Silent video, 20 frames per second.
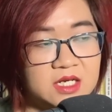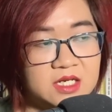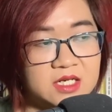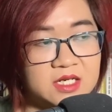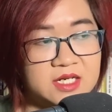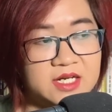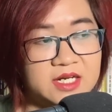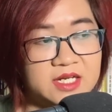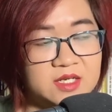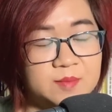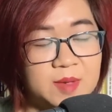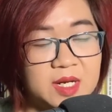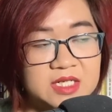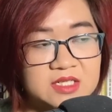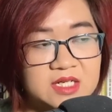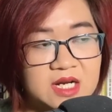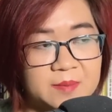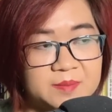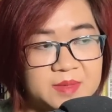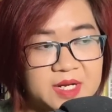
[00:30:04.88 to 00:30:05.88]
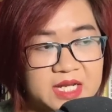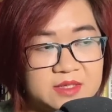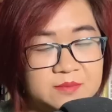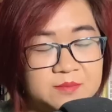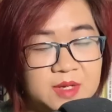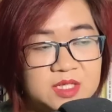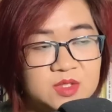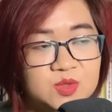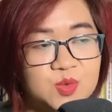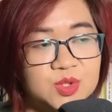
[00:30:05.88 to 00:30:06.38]
Khi bắt gặp ánh
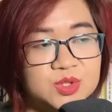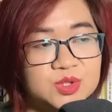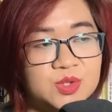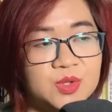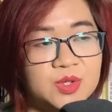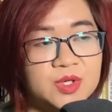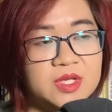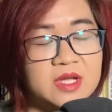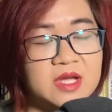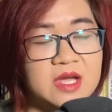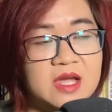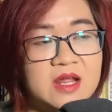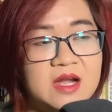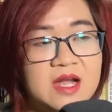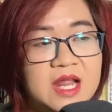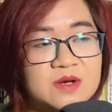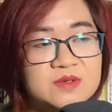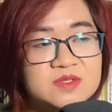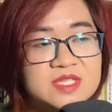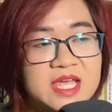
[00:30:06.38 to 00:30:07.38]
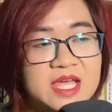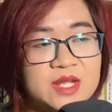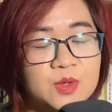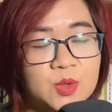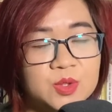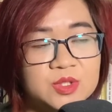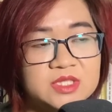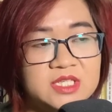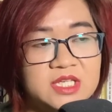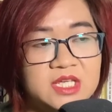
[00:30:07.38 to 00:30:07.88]
mắt của tôi, lão già
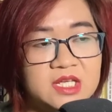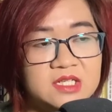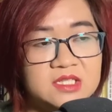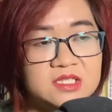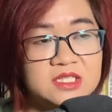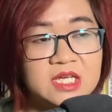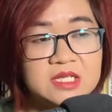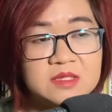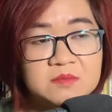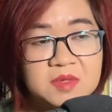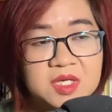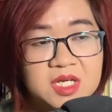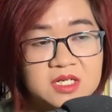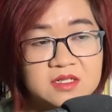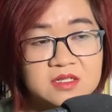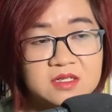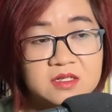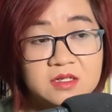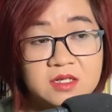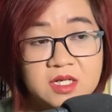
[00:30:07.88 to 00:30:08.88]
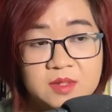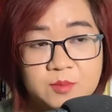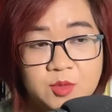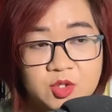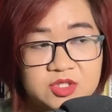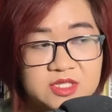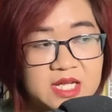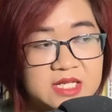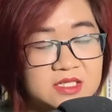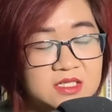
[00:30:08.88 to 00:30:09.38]
đột nhiên nhếch miệng cười
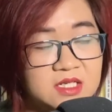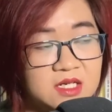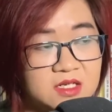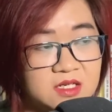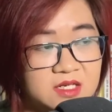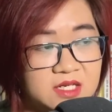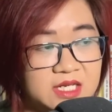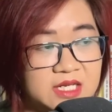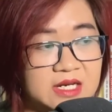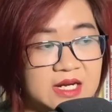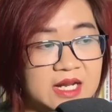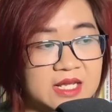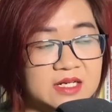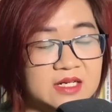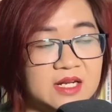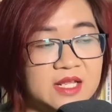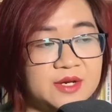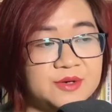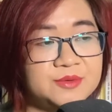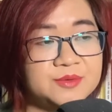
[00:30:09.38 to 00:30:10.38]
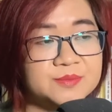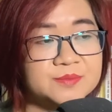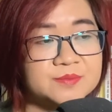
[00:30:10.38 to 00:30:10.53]
một cách cực kỳ lạnh lẽo.